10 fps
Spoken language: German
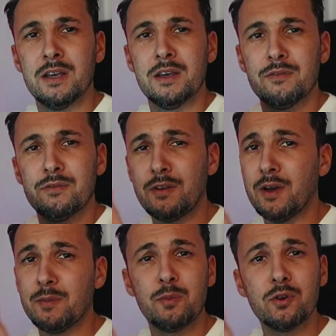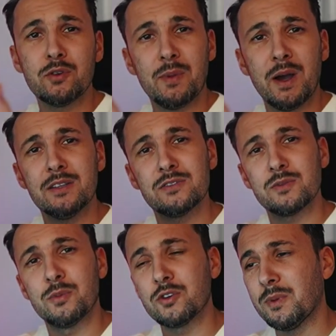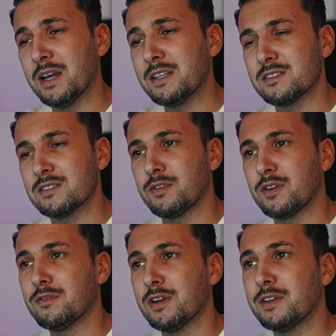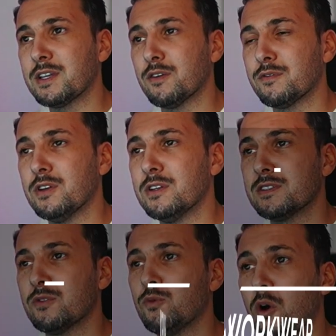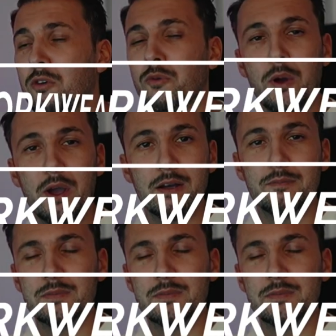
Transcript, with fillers: Fangen wir an mit Punkt Nummer 1 und Punkt Nummer 1 ist auf jeden Fall dick auf der Liste Workwear.